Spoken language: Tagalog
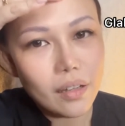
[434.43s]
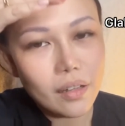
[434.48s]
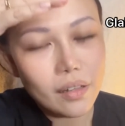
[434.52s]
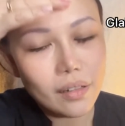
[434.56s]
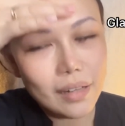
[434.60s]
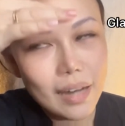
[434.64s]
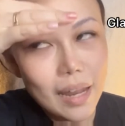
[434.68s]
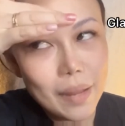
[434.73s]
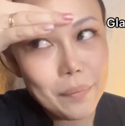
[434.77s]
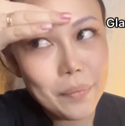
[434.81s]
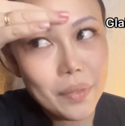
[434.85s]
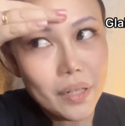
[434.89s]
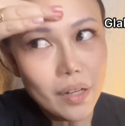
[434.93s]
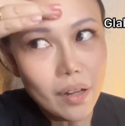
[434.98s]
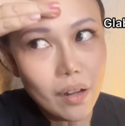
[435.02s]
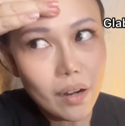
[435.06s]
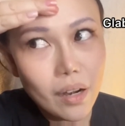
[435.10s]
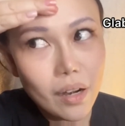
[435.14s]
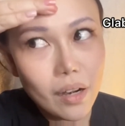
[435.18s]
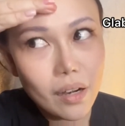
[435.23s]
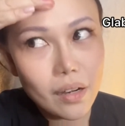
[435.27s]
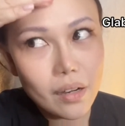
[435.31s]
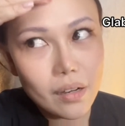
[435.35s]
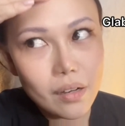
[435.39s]

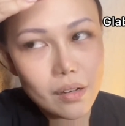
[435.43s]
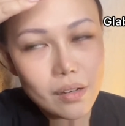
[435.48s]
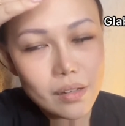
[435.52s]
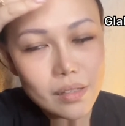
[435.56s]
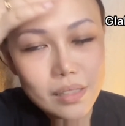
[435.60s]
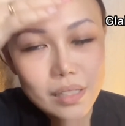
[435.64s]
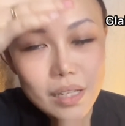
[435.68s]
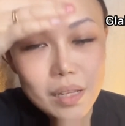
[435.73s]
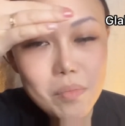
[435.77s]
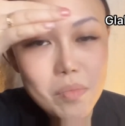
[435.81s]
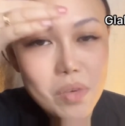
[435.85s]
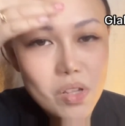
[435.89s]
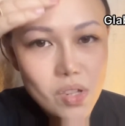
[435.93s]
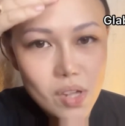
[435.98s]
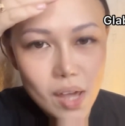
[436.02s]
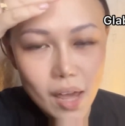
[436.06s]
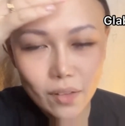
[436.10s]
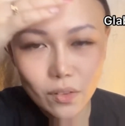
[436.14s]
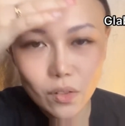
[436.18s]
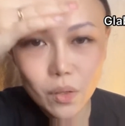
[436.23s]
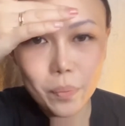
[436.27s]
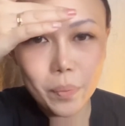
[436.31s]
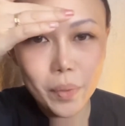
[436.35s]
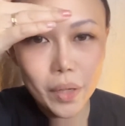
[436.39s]
Glabular, hindi
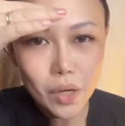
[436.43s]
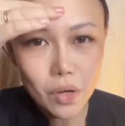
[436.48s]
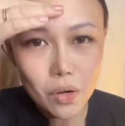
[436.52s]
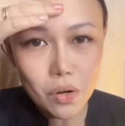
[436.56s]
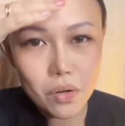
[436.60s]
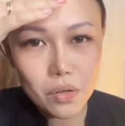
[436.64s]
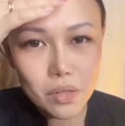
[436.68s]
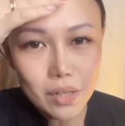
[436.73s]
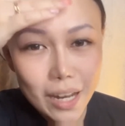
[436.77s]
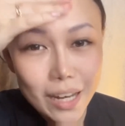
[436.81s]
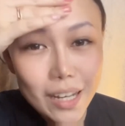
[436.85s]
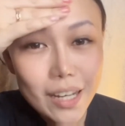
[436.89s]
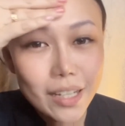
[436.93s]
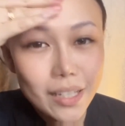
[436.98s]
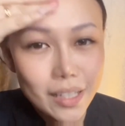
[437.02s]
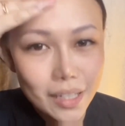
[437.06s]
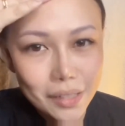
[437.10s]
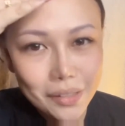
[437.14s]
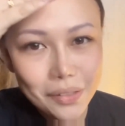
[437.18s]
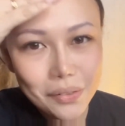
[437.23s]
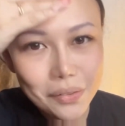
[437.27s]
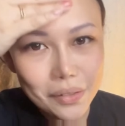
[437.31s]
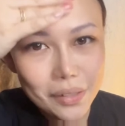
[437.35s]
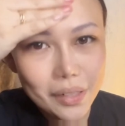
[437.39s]
masyado pero
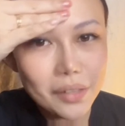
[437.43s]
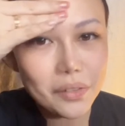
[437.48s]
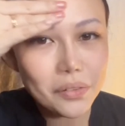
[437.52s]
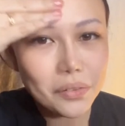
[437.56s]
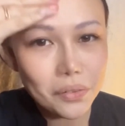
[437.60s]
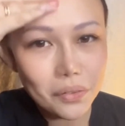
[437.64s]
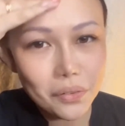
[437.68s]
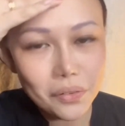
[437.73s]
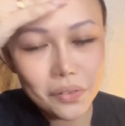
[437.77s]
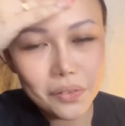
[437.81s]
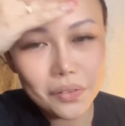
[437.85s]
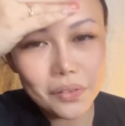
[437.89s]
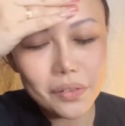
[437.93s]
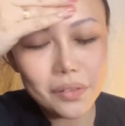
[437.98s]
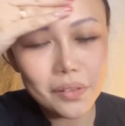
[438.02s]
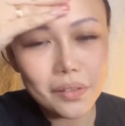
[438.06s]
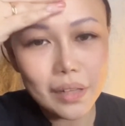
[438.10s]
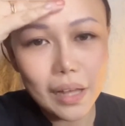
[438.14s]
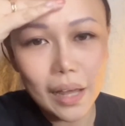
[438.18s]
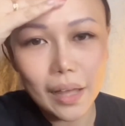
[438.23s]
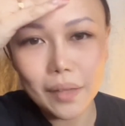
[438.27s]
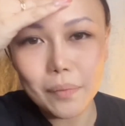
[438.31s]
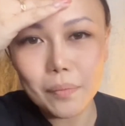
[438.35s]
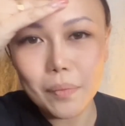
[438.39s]
lalagyan ko rin to
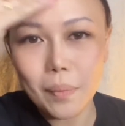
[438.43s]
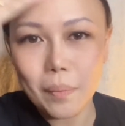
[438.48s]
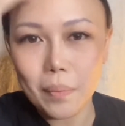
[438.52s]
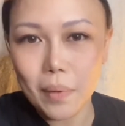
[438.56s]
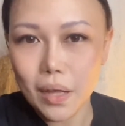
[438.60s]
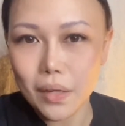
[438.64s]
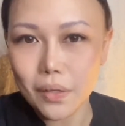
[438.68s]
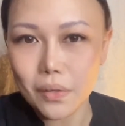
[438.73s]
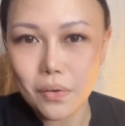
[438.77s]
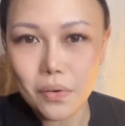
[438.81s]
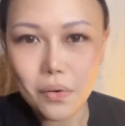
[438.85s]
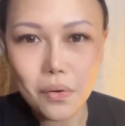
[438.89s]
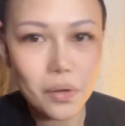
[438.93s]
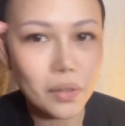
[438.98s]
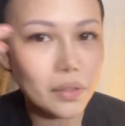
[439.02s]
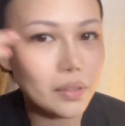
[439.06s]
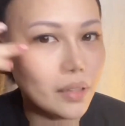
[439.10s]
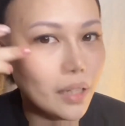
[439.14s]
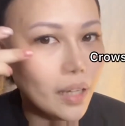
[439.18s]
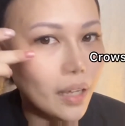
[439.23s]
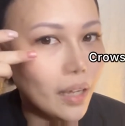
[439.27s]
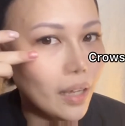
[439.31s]
kahit pa paano konti.